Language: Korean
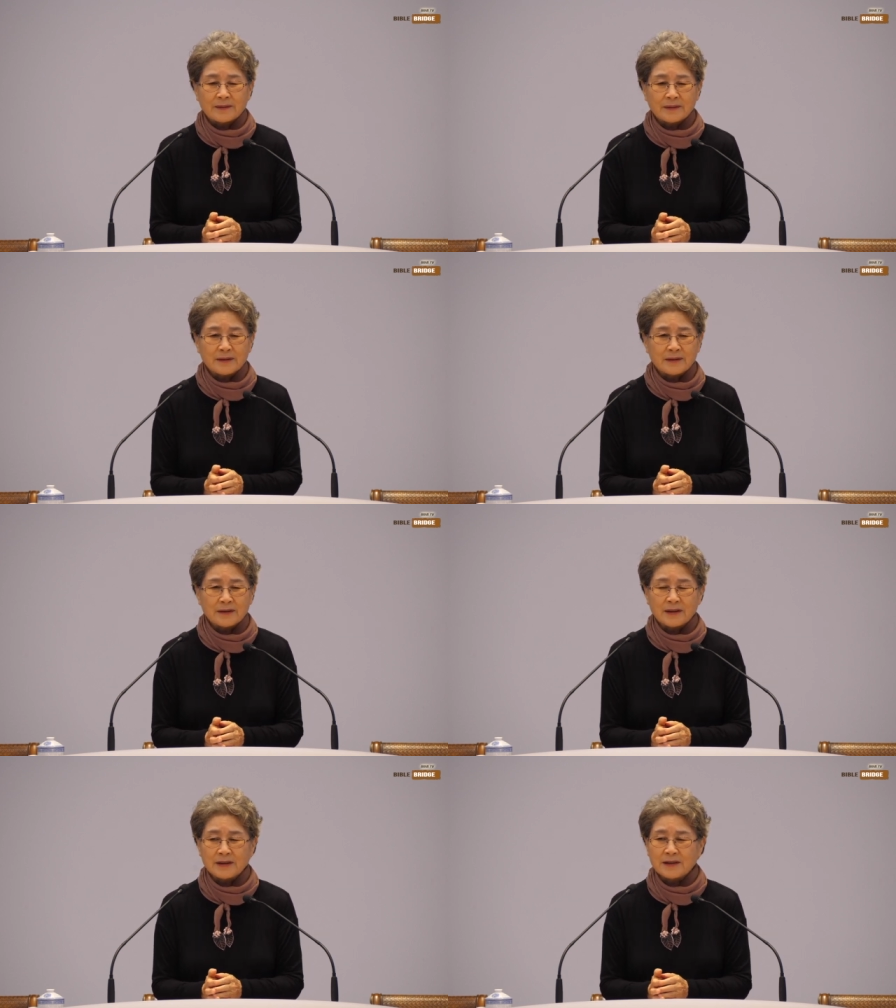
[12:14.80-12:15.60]

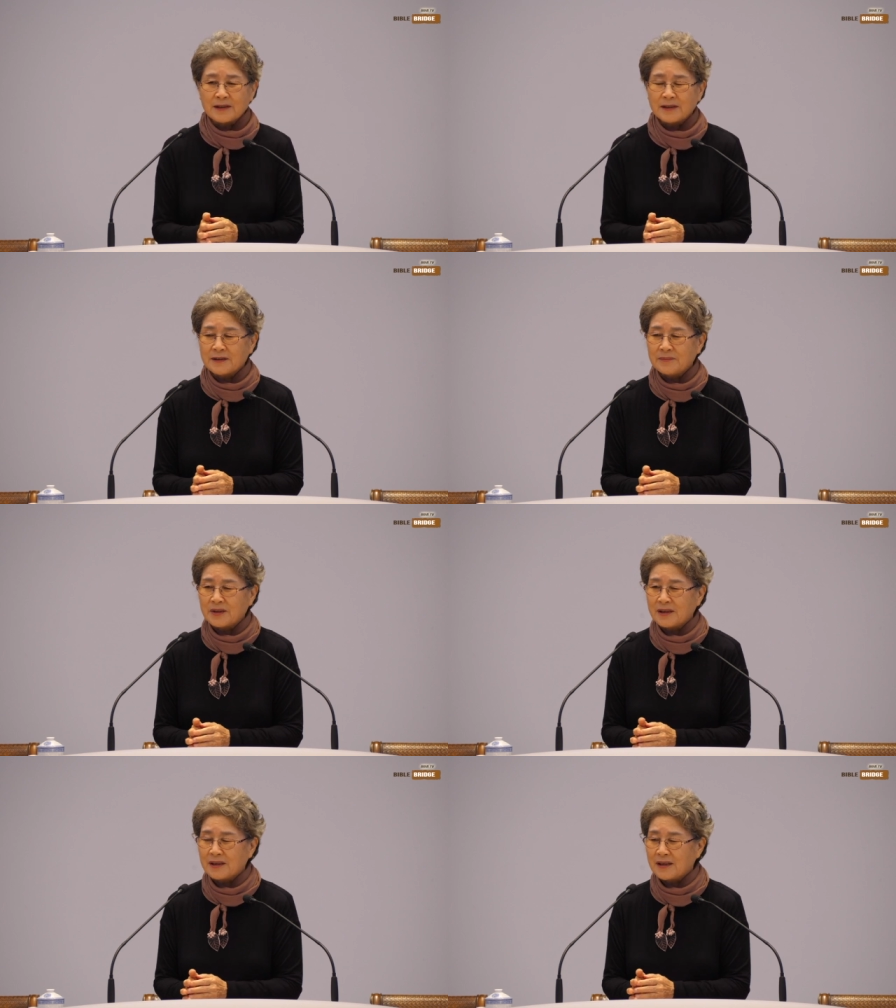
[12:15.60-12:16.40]
그렇게 채식을
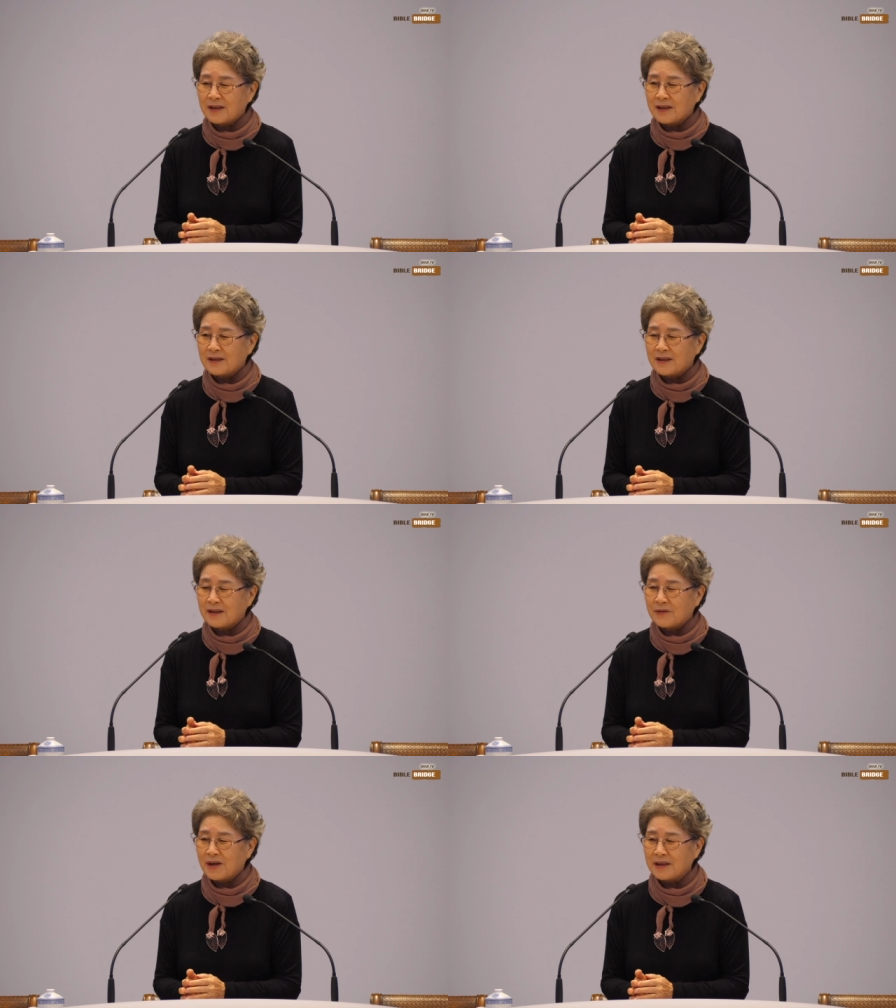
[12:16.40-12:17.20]
먹게 해달라 했더니
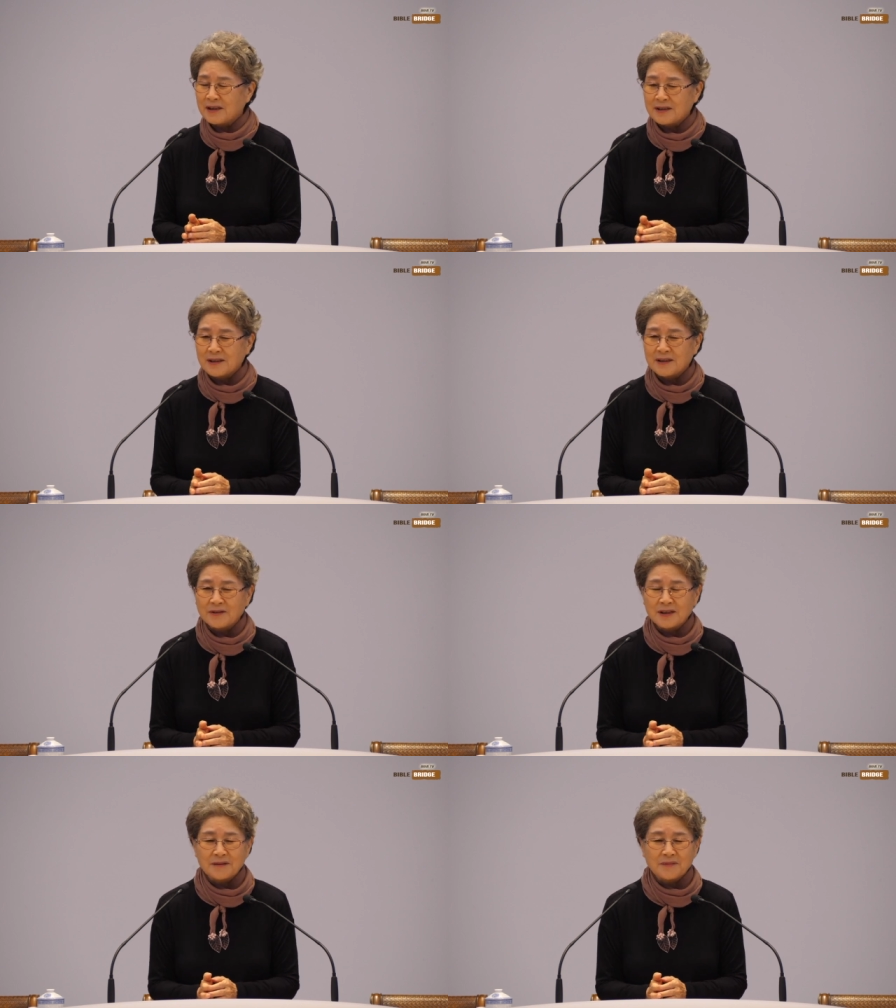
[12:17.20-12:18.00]
환관장이
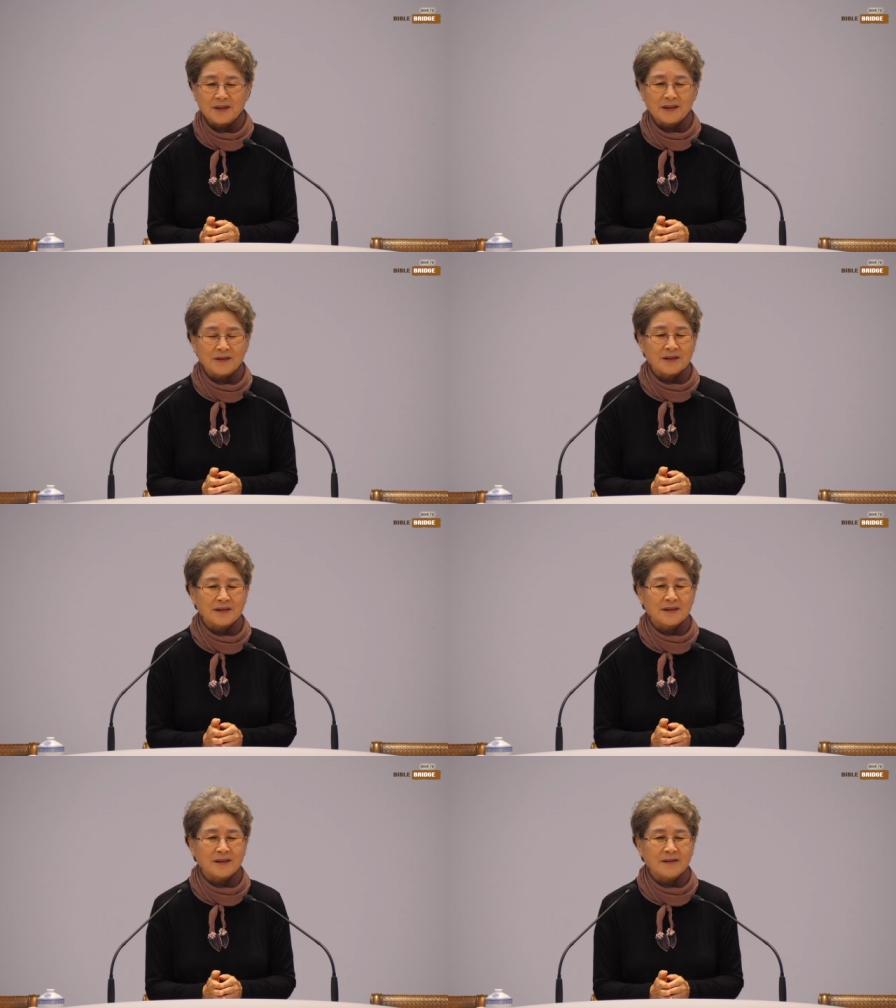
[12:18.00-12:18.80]
와서 뭐라고
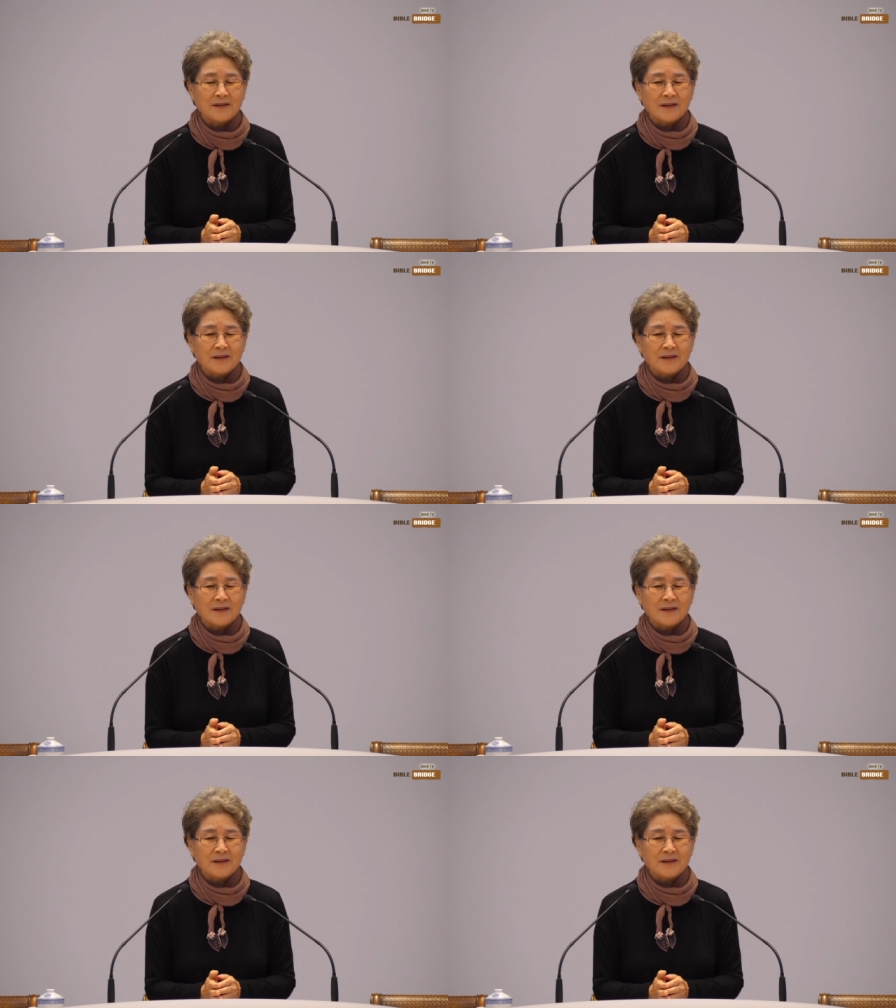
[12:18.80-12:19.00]
했지요?